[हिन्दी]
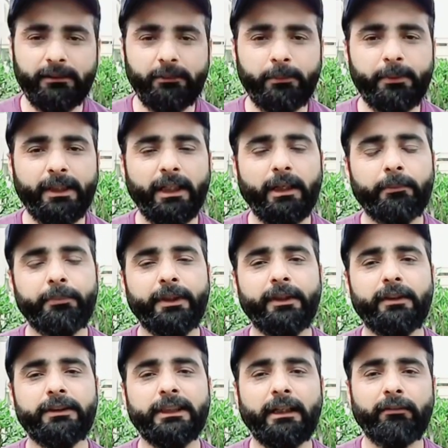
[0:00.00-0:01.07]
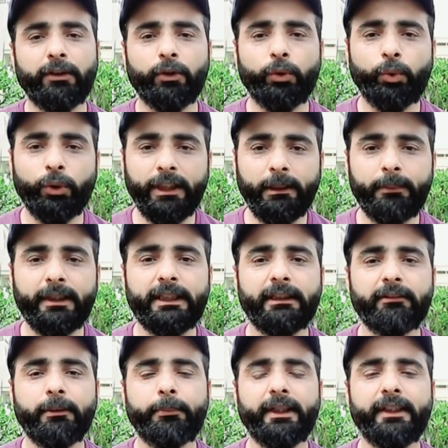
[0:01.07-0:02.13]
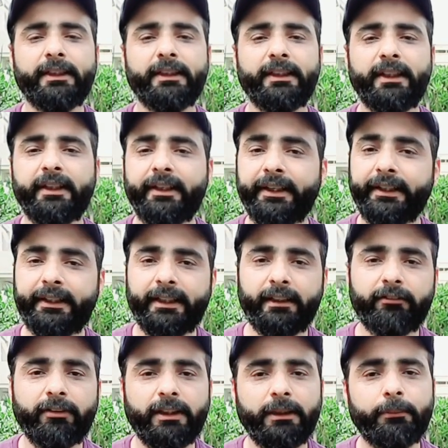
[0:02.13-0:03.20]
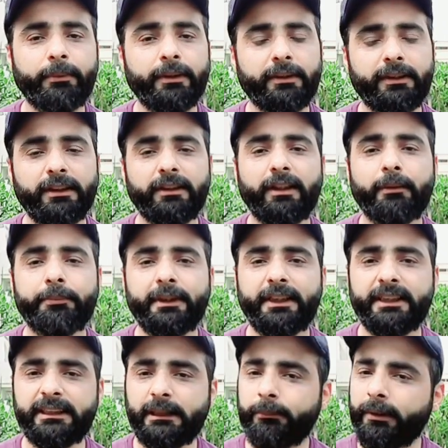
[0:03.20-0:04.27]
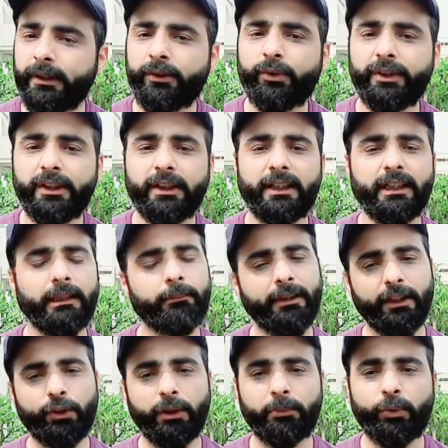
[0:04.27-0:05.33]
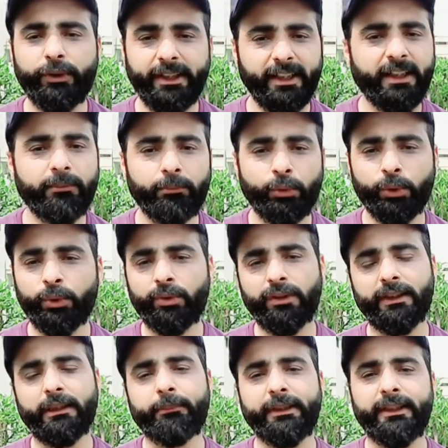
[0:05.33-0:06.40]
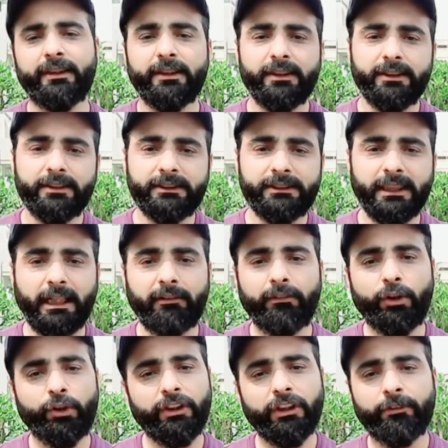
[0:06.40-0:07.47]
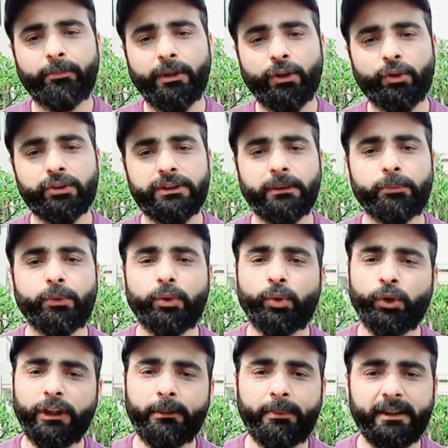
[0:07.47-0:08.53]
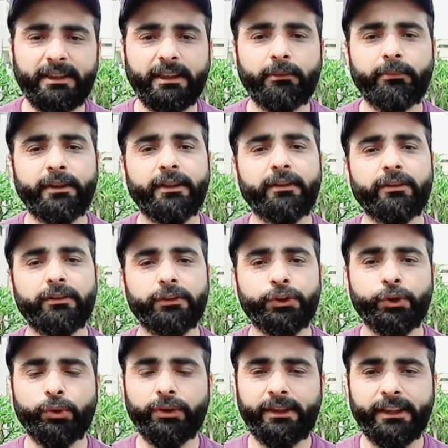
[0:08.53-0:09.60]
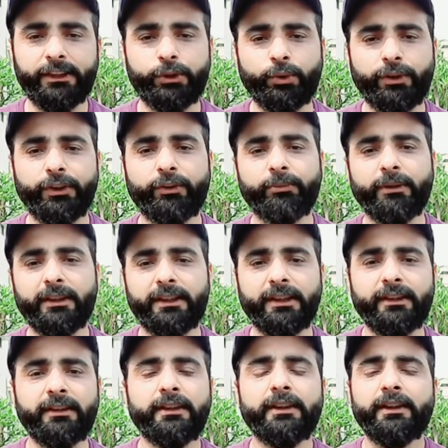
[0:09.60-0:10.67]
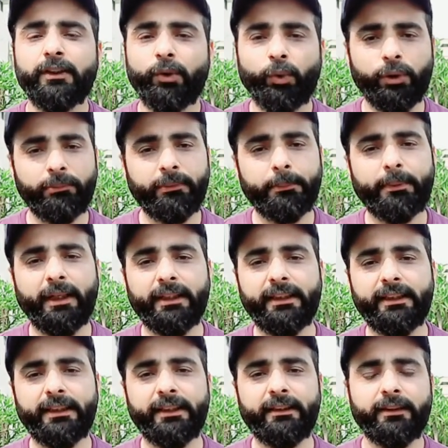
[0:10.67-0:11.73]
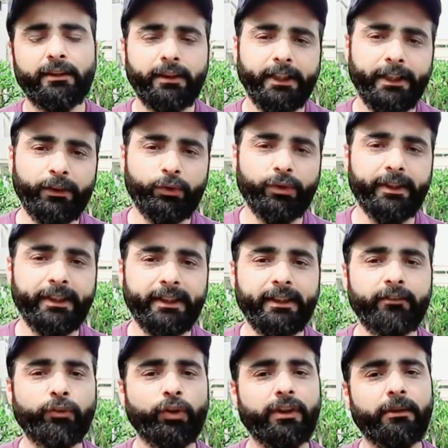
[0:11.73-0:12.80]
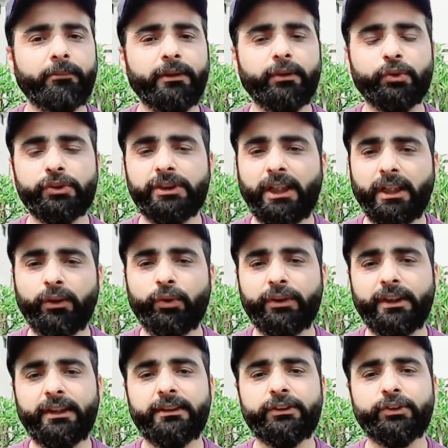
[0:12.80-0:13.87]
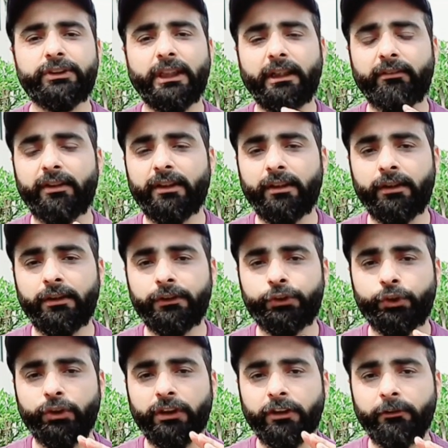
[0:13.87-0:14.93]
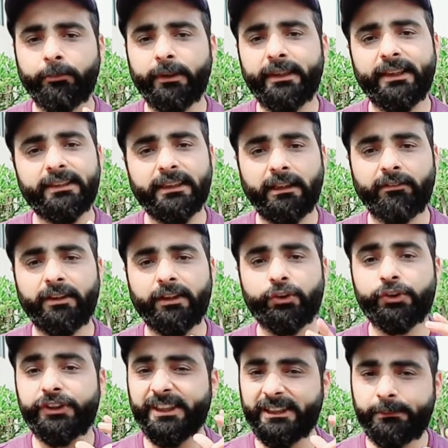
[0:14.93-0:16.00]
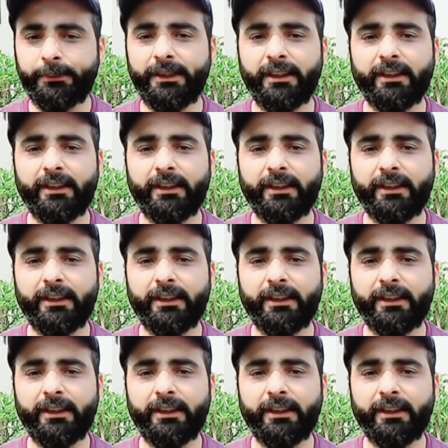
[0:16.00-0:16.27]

में भी आपने जावा को खुले बर्तन में पानी देना है ड्रिंकिंग वाले बर्तन आपने किसी बर्ड को नहीं लगाना मैं तो आपको ये बोलूँगा कि भाई जावा हो लव बर्ड हो सबको खुले बर्तन में जो होते हैं छोटे बर्तन उनमें पानी दें इनको ड्रिंकिंग वाटर में नुकसान होता है जो जावा जो लव बर्ड या जावा के जो चिक्स भी